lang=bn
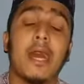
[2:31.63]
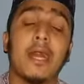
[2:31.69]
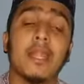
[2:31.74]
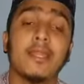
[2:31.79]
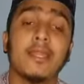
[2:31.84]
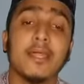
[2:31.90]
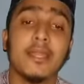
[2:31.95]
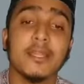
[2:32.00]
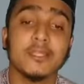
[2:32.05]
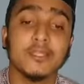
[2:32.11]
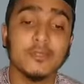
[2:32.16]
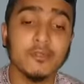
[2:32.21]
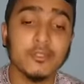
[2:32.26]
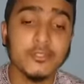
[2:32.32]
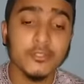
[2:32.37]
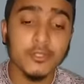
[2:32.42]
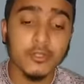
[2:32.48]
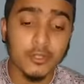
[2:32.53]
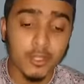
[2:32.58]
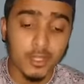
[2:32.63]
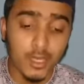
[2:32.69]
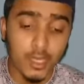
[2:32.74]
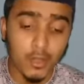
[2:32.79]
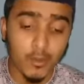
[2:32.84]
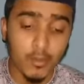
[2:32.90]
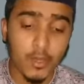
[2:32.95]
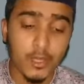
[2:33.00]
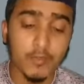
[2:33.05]
আল্লাহ রাসুল
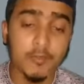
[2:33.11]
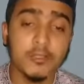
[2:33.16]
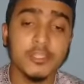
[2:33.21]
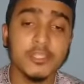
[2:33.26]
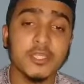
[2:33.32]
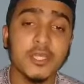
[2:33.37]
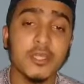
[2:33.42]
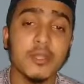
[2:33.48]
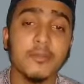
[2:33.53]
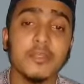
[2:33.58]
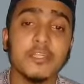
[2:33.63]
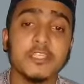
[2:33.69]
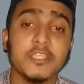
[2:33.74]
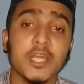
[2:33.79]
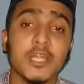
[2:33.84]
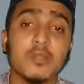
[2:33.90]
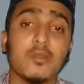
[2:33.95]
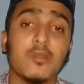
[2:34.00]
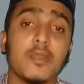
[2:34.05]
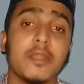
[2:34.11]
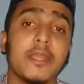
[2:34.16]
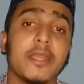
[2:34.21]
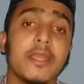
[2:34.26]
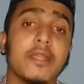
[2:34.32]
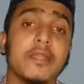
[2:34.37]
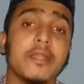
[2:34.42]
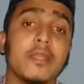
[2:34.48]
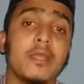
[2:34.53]
সাল্লাহ আলী সাল্লাম ইরশাদ
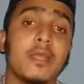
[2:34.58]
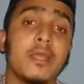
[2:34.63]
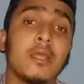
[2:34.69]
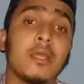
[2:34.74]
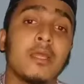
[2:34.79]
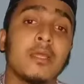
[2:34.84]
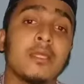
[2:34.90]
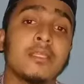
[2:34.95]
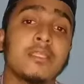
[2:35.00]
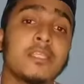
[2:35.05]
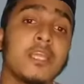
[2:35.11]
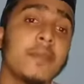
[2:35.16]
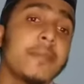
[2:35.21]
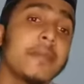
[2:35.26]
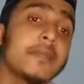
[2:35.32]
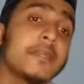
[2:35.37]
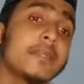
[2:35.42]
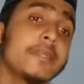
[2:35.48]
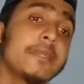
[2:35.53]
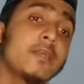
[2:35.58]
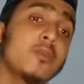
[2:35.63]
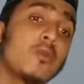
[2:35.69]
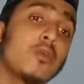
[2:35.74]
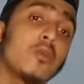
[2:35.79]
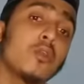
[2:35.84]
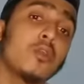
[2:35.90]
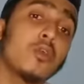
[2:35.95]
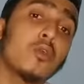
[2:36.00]
করেন যে ব্যক্তি
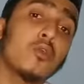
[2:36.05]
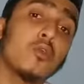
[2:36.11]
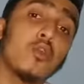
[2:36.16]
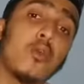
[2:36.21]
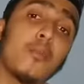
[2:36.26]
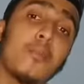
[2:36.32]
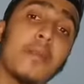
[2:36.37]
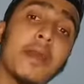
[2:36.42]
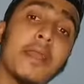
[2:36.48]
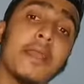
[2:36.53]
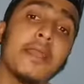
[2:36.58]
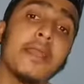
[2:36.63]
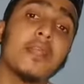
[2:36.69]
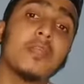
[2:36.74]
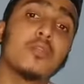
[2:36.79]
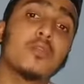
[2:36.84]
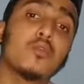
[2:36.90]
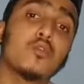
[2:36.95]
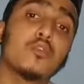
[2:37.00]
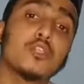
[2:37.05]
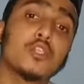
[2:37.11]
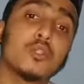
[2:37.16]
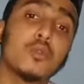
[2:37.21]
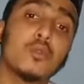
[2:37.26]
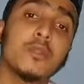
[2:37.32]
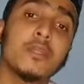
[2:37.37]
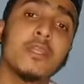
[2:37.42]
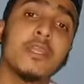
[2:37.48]
অন্য কোনো বায়ের
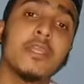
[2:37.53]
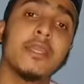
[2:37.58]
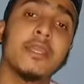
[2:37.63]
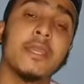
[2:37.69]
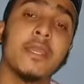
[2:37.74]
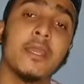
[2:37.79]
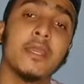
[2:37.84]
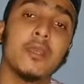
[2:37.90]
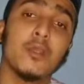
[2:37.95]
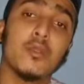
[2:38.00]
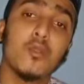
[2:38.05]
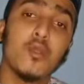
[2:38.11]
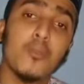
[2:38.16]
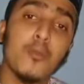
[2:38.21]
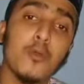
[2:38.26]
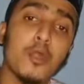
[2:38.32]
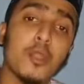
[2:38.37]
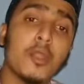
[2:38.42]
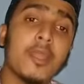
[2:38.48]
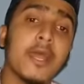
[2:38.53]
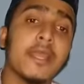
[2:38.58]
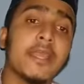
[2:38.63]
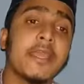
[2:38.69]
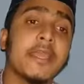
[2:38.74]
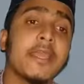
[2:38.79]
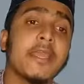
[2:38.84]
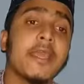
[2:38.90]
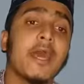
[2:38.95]
দুষ্টুটি গোপন
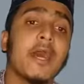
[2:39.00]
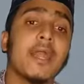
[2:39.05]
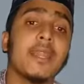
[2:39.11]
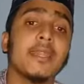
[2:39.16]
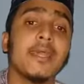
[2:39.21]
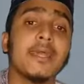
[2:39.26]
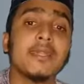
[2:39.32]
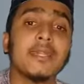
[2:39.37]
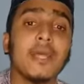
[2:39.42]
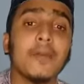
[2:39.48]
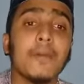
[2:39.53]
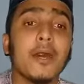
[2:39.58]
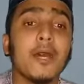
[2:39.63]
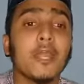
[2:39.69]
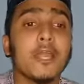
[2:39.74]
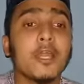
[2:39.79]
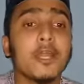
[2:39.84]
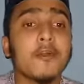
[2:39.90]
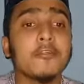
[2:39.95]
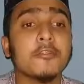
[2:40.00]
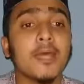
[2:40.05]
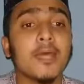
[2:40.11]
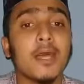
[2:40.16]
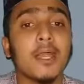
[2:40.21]
রাখে আল্লাহ তাবারকাও